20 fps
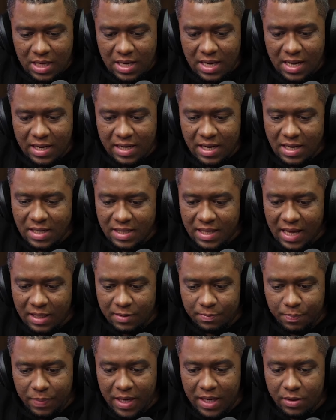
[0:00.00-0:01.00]
la realidad,
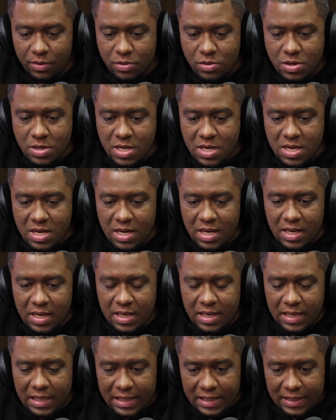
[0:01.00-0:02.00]
pero
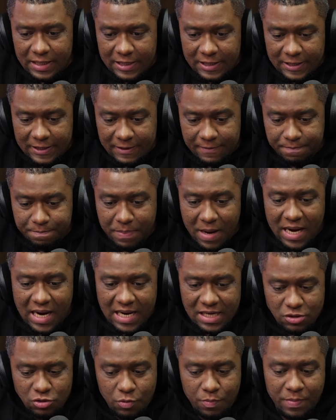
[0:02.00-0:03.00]
eh, para
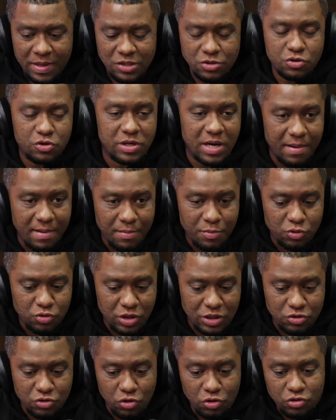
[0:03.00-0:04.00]
eso mencionábamos
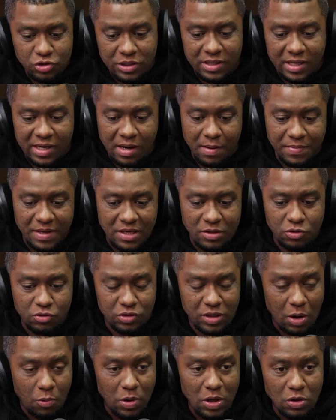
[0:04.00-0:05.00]
que son los entrenamientos.
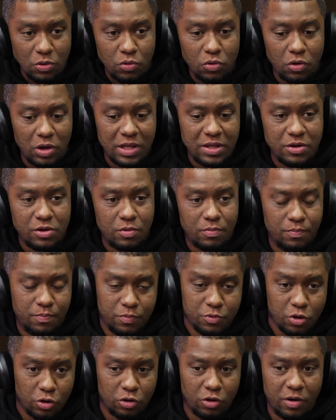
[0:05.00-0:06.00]
Dawel el Lugo le dio,
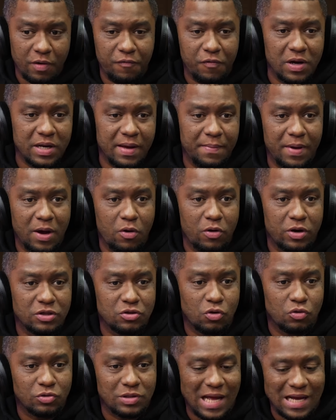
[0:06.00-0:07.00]
yo creo que fue el que mejores
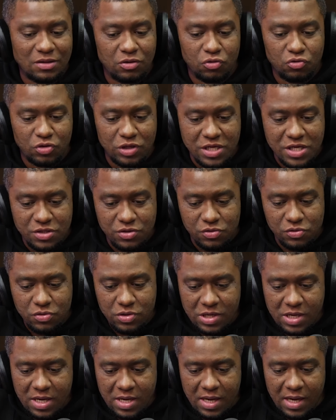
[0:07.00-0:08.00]
contactos hizo
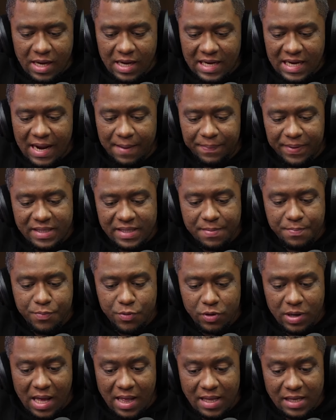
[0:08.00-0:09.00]
en la
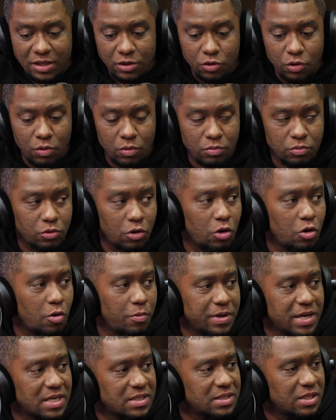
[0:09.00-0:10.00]
pretemporada y no, no lo
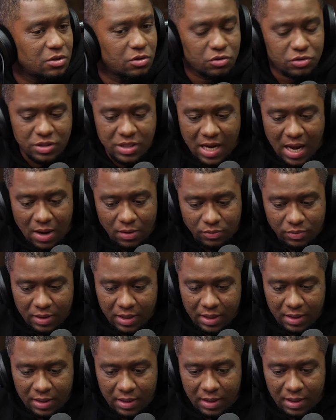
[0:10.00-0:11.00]
vi haciéndose out
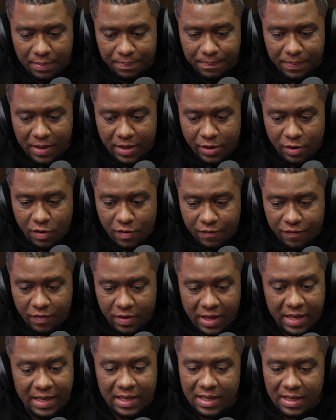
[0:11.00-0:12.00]
en el playoff,
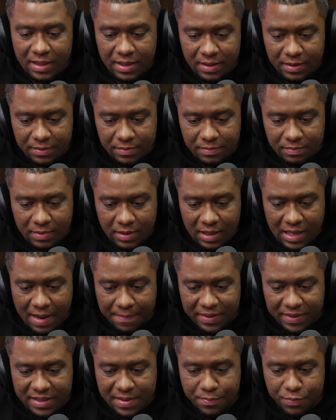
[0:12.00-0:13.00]
en, el, la
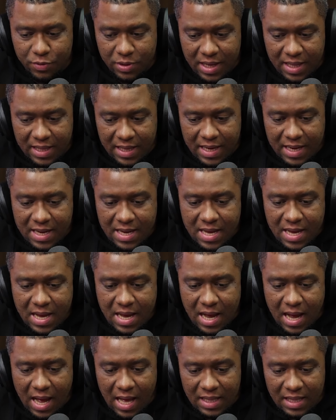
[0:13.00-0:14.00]
pretemporada
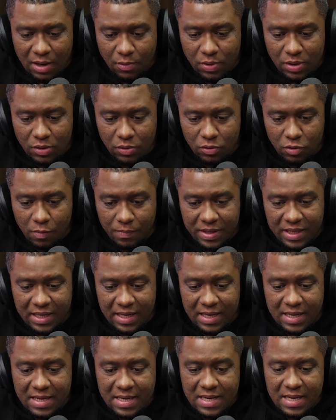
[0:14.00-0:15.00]
a Dawel Lugo.
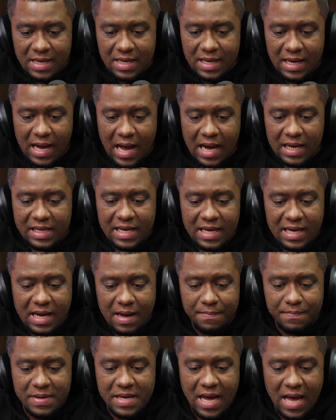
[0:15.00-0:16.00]
Mira, a quien
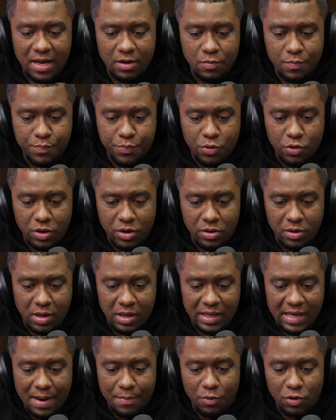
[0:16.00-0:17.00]
cambiaron por
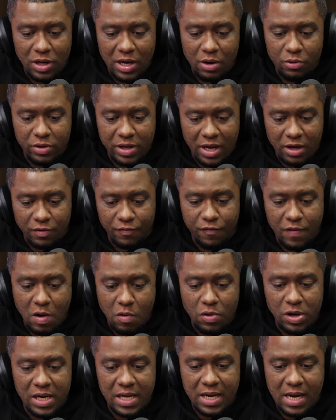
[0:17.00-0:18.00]
Ramón Laureano fue
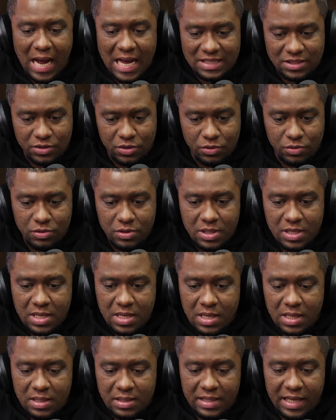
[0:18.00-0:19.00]
Willy Castro,
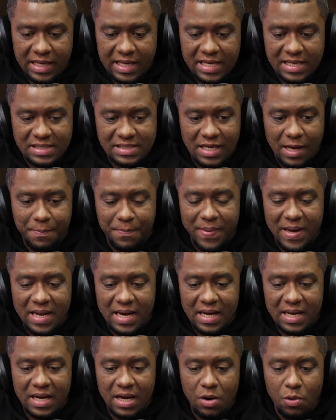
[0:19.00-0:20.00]
de quien se
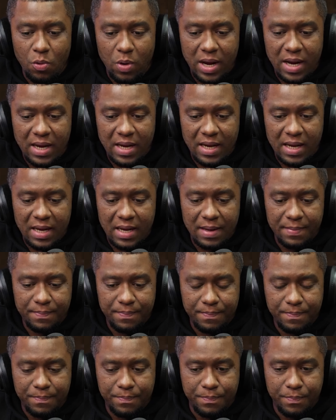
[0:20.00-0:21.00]
espera que juegue
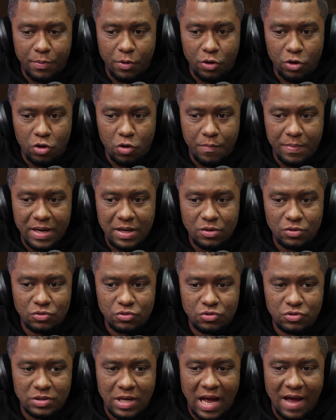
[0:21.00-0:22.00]
por lo
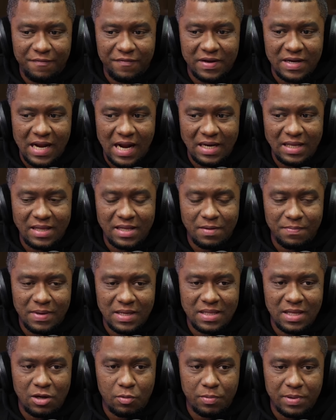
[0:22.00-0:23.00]
menos a finales del
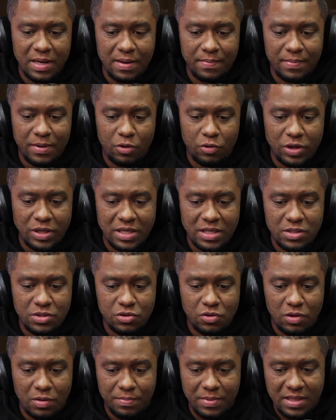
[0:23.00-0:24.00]
mes de noviembre o
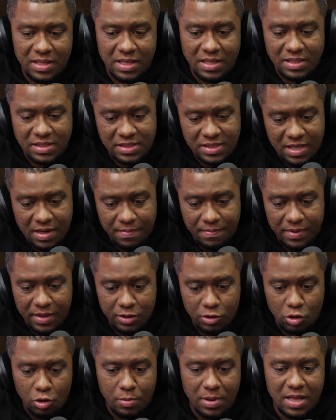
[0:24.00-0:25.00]
inicio del mes de diciembre.
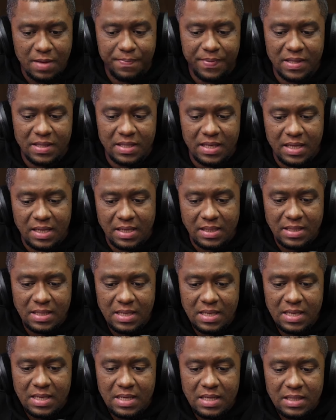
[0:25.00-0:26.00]
Todo va a depender
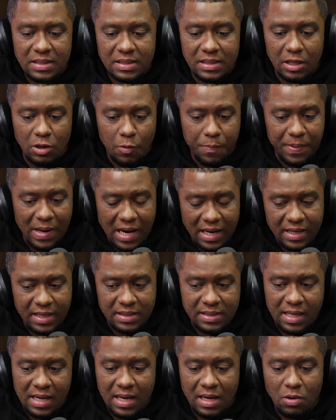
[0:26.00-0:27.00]
de los planes que
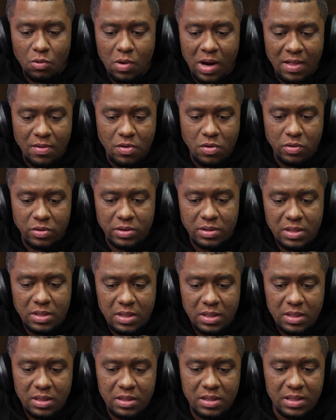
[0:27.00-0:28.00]
tenga el jugador
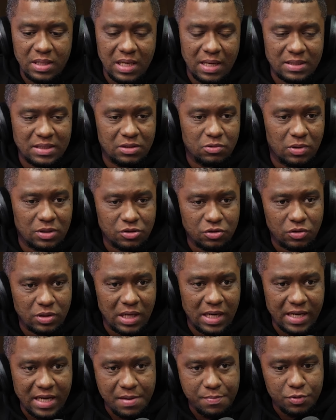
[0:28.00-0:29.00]
y de la situación
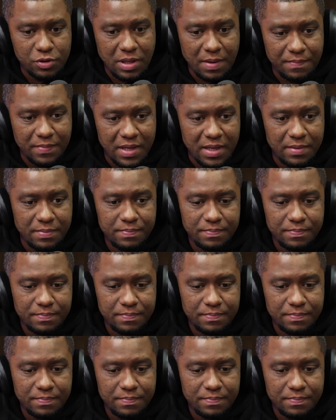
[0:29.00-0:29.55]
del equipo también.